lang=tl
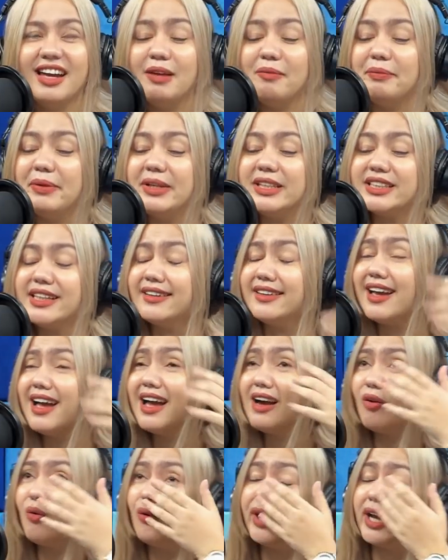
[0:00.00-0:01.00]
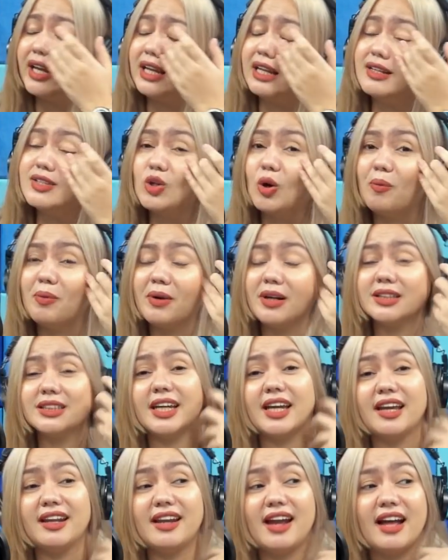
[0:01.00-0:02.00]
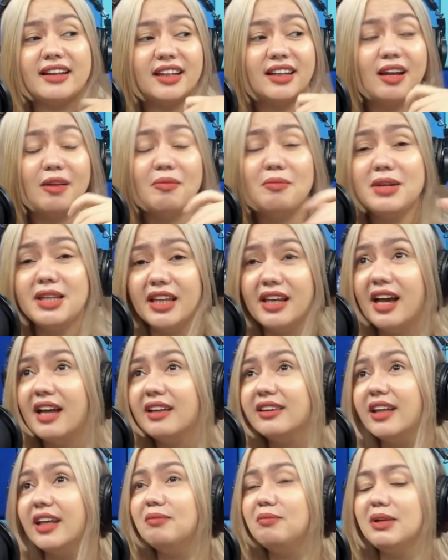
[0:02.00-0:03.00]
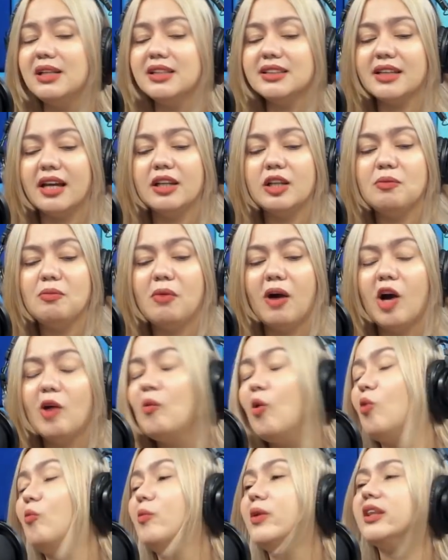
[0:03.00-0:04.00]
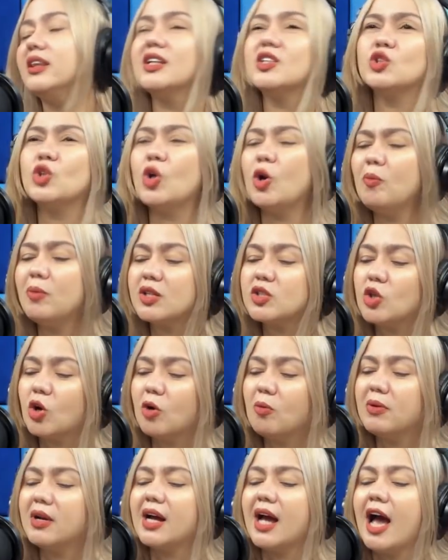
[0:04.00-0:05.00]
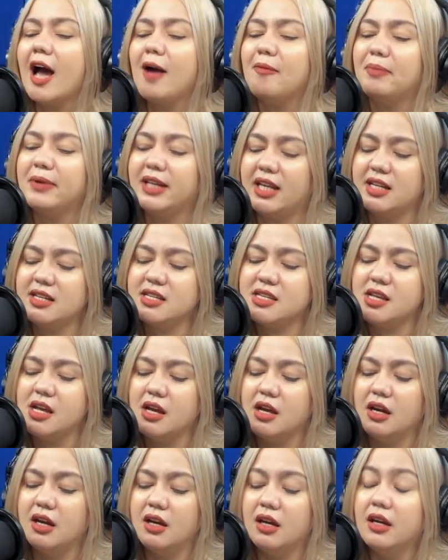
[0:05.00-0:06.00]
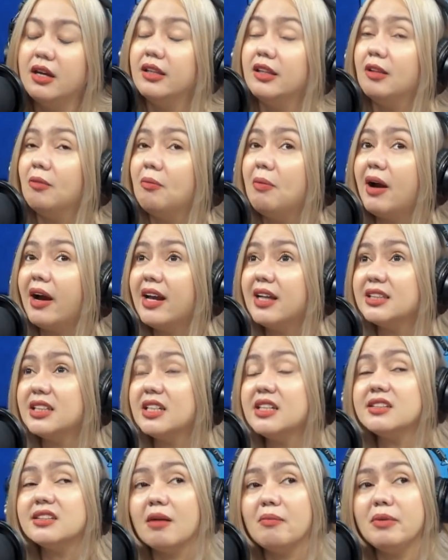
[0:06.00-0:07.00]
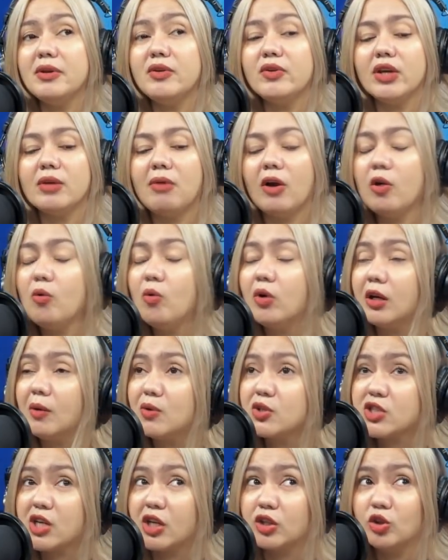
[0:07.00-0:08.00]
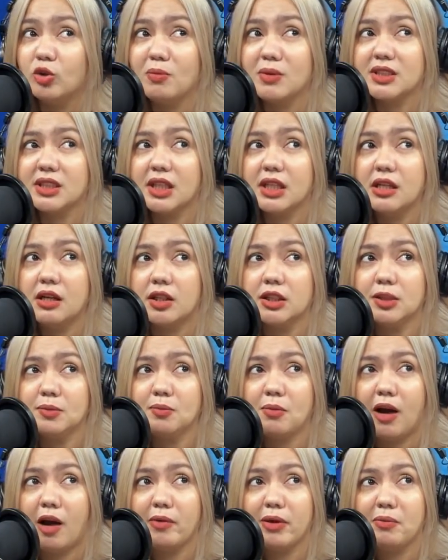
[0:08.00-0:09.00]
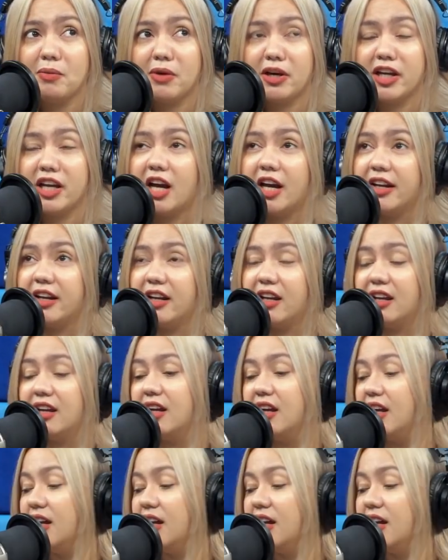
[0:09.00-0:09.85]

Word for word: Minsan nga kung kailan sobrang saya natin, aminin natin, minsan yung mga moment na sobra-sobrang happiness, 'di ba kaya sinasabi ng iba, eh huwag ka masyadong masaya kasi baka may mangyari."